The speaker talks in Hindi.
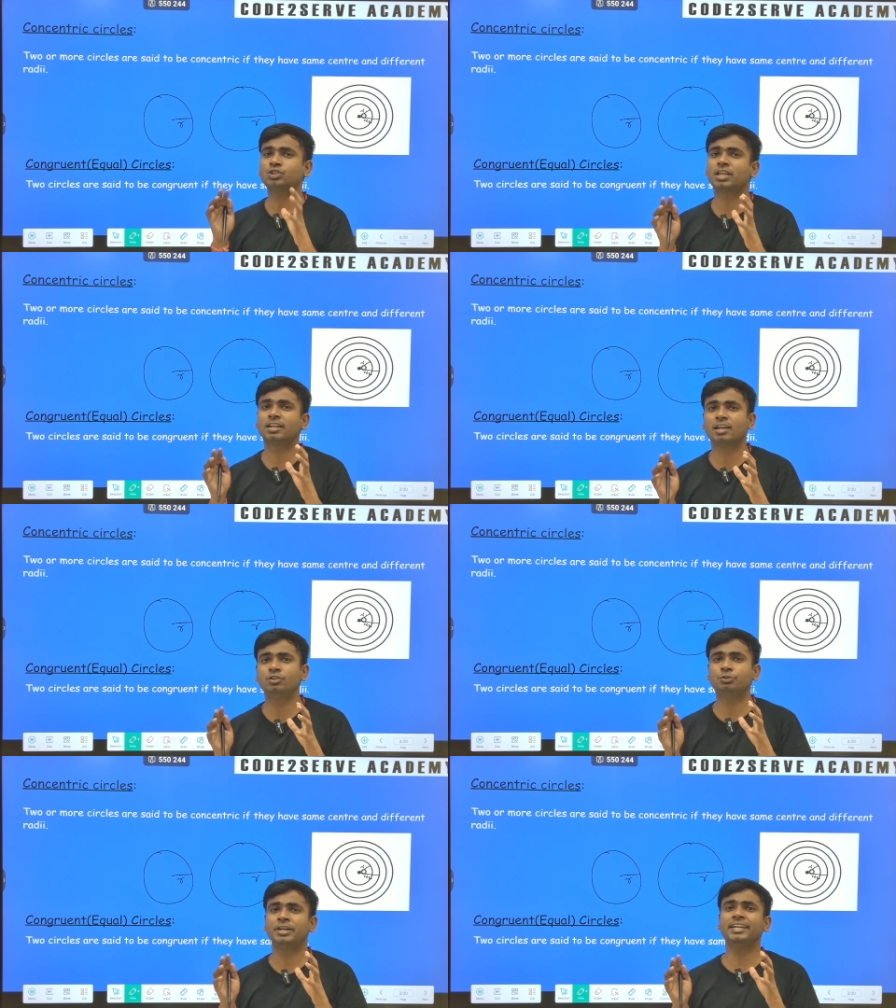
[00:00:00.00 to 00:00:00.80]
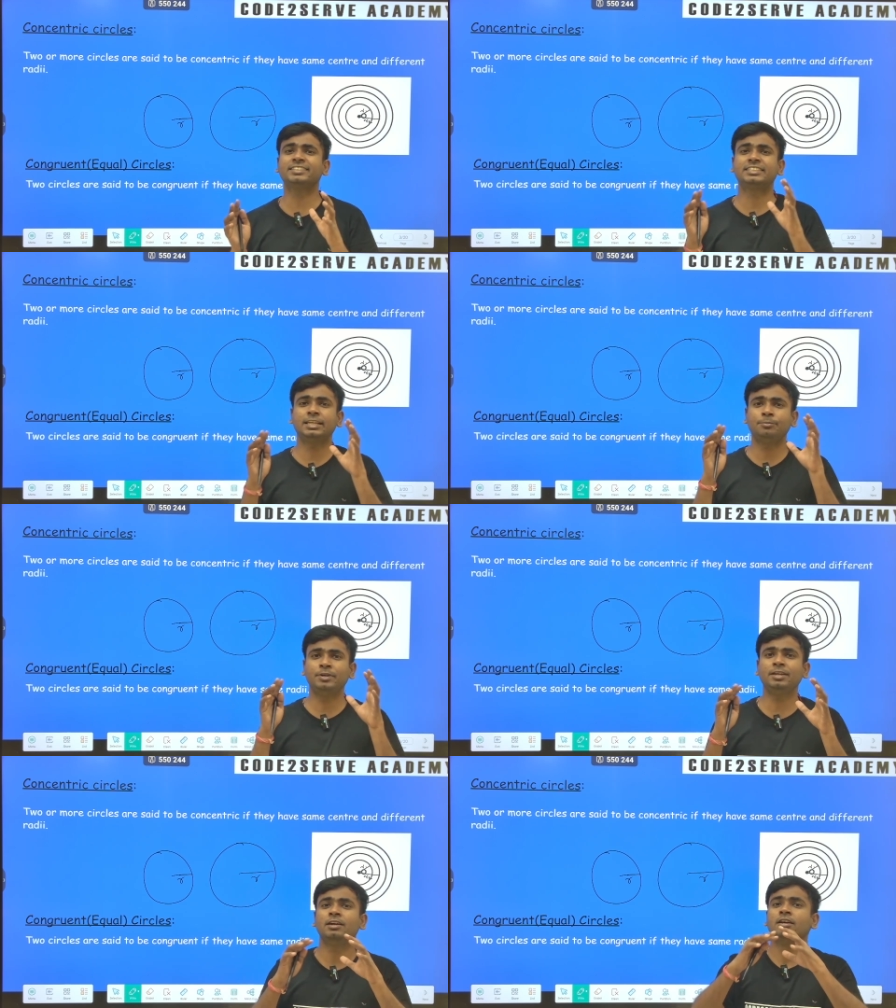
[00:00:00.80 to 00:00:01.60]
सर्कल जो है
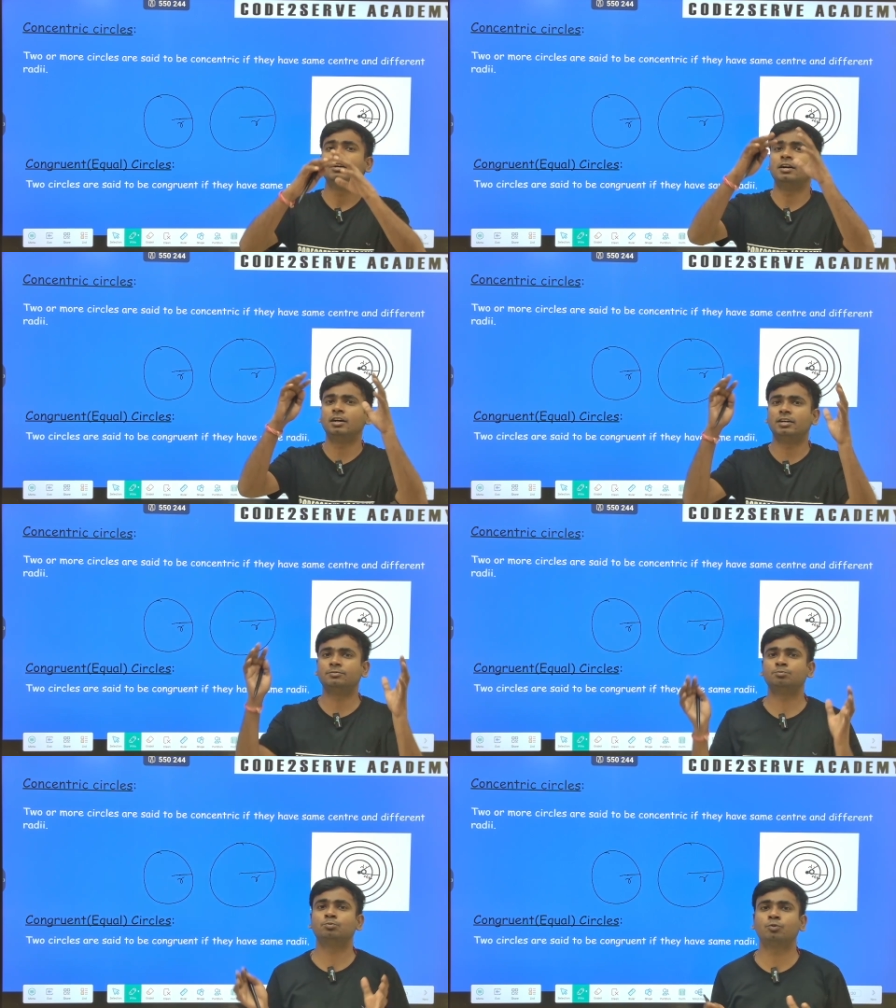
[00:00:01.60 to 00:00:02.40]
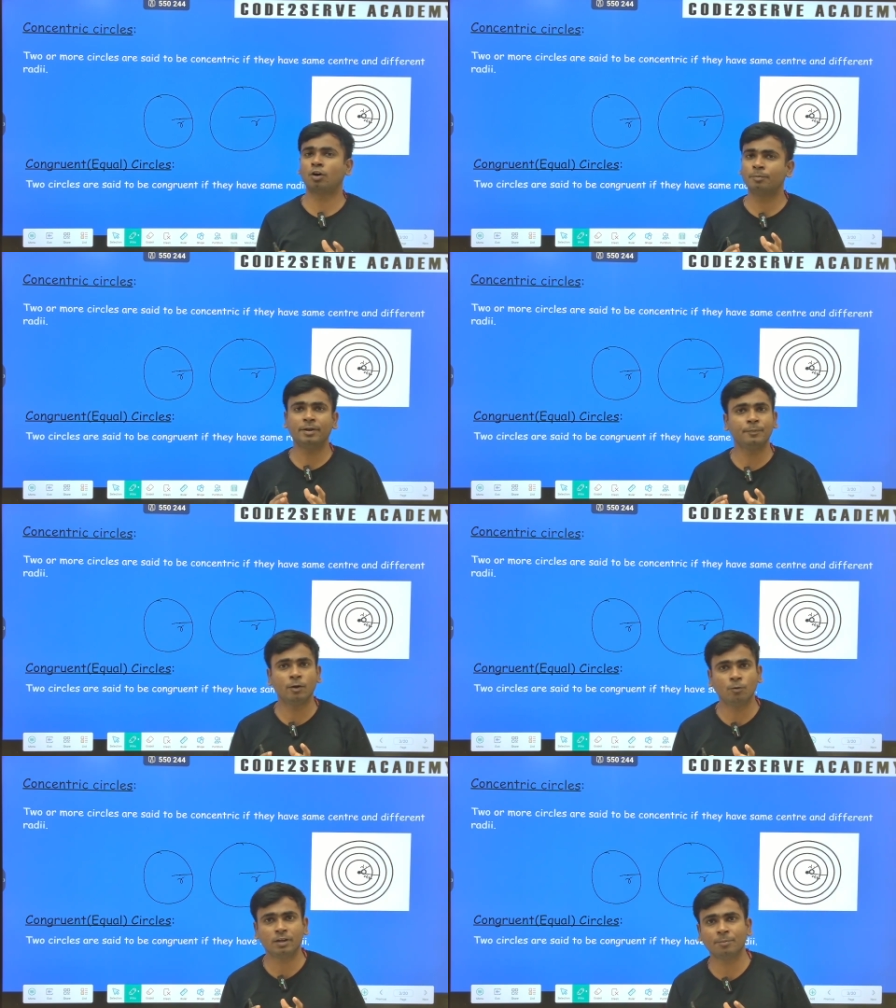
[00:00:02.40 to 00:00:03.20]
सेमी फॉर्मेट में
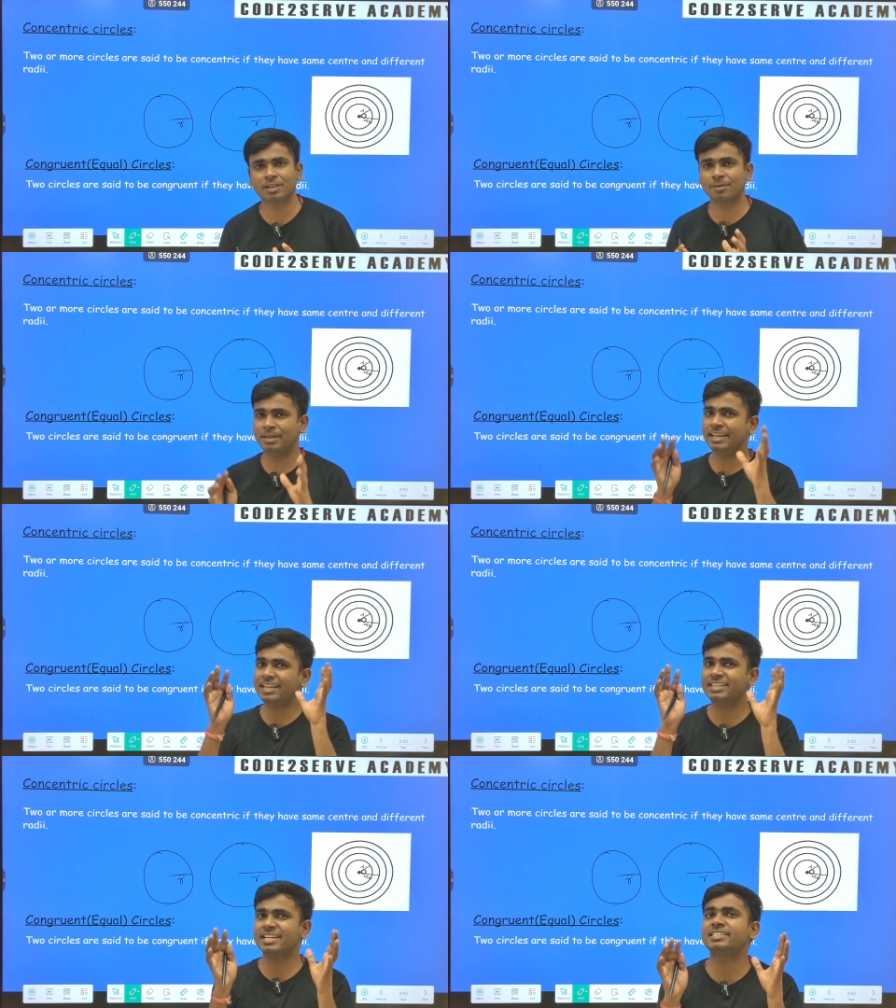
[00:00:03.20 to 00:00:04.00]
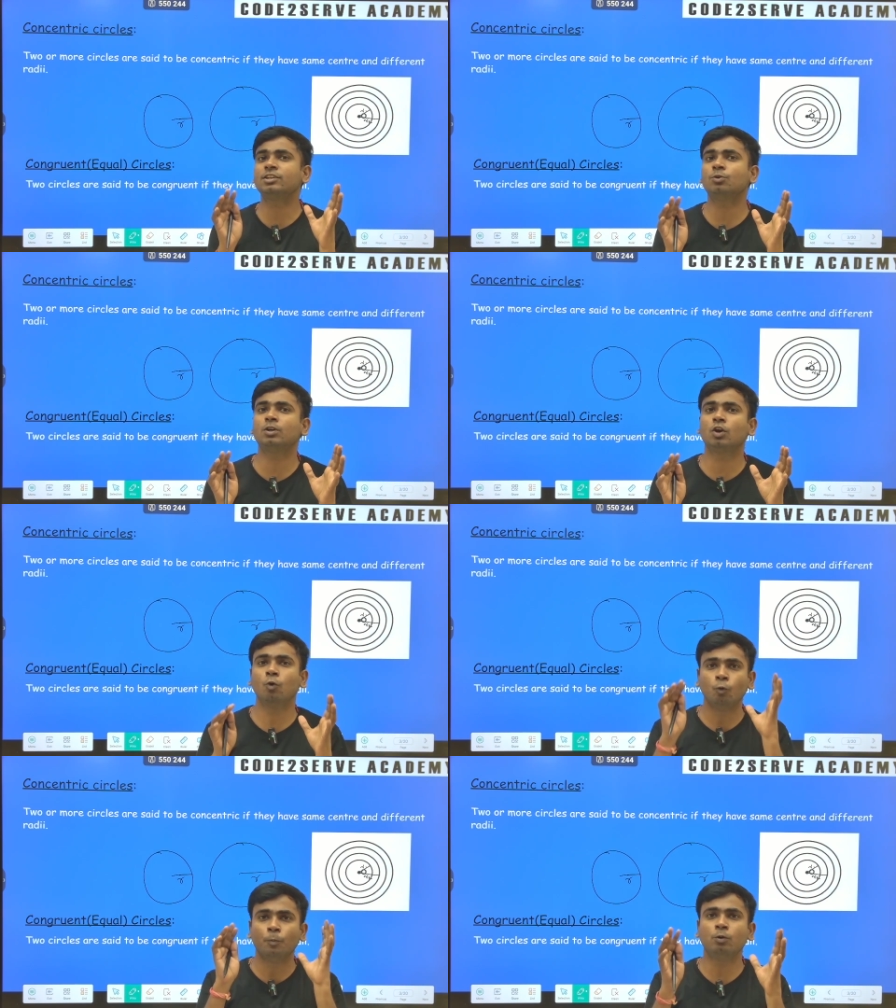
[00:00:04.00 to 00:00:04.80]
होंगे मतलब एक ही जैसे होंगे
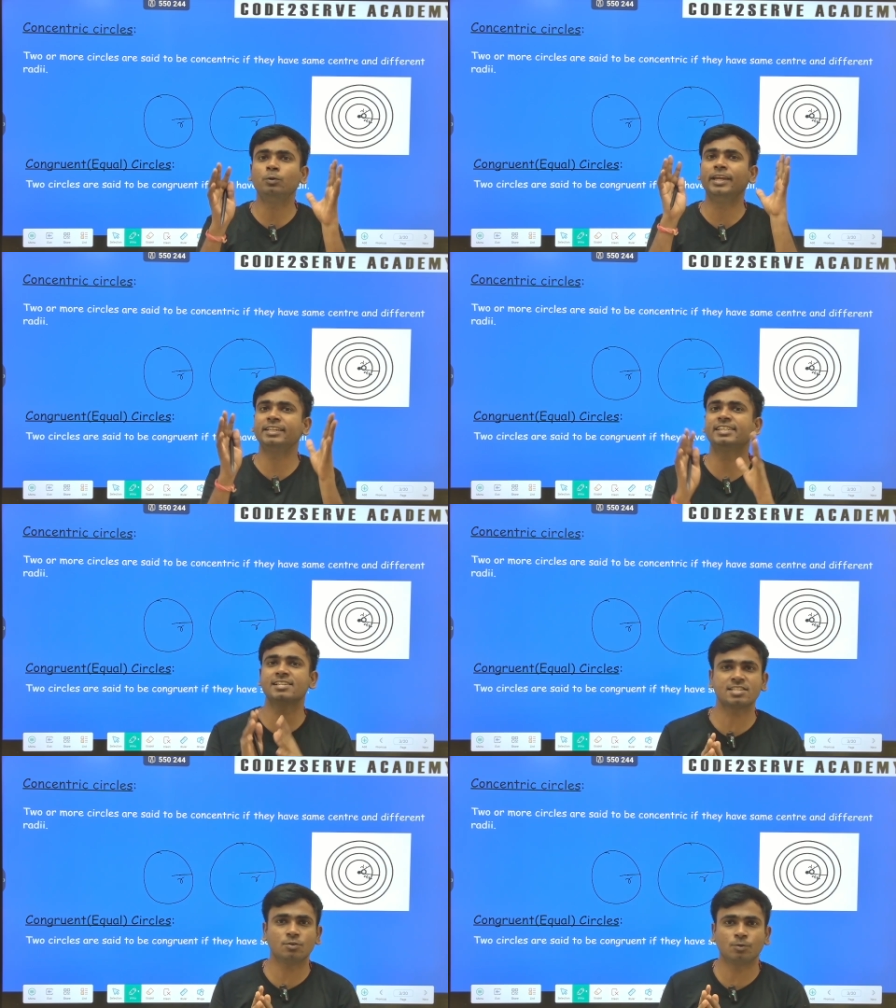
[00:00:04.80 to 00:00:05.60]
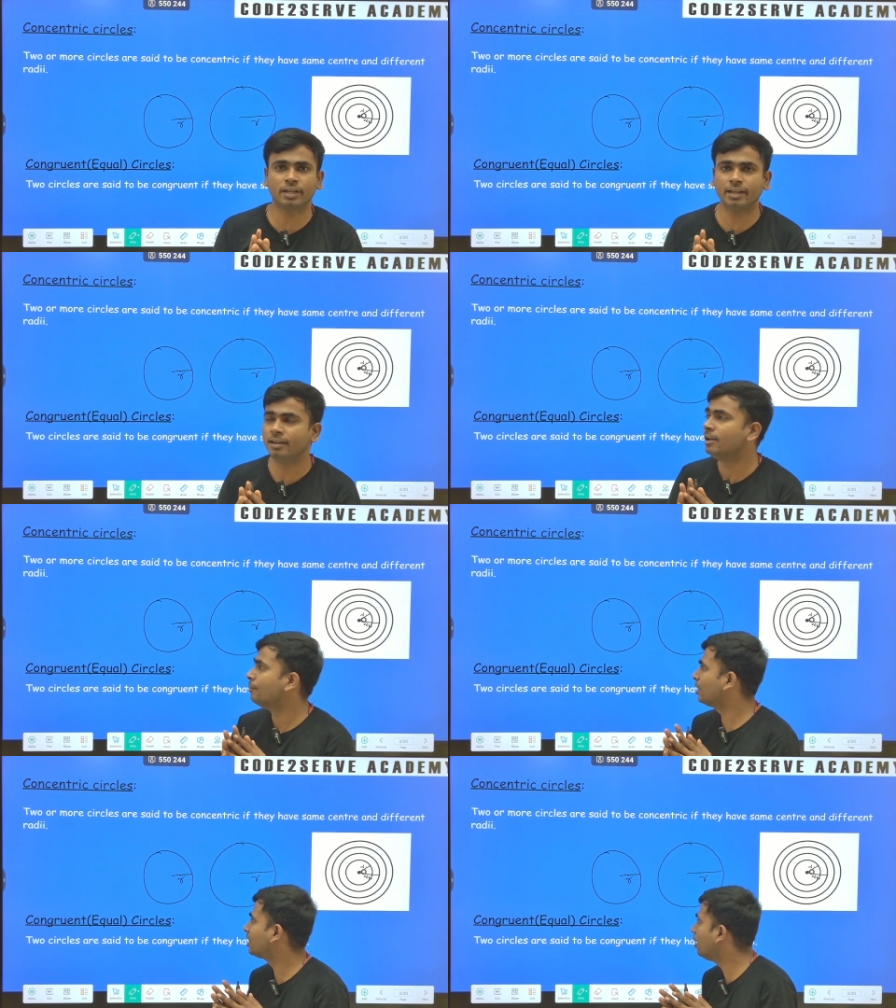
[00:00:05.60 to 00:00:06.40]
हूबहू एक जैसे होंगे
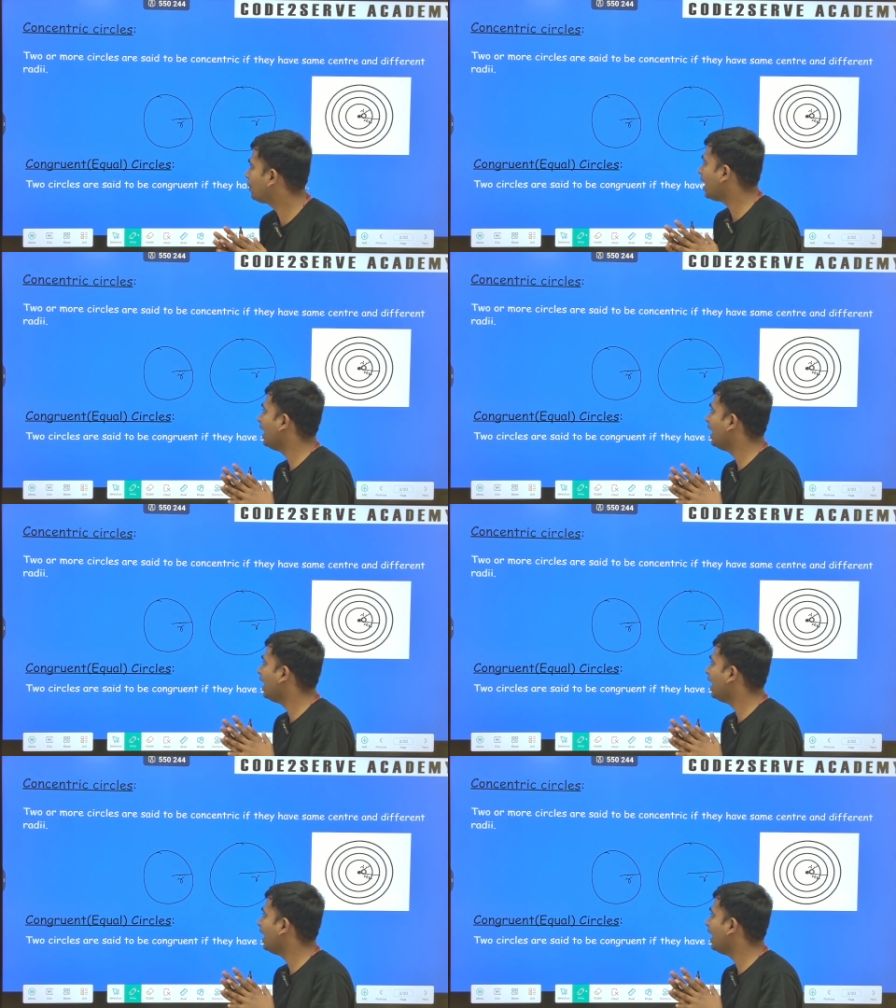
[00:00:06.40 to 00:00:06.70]
मतलब क्या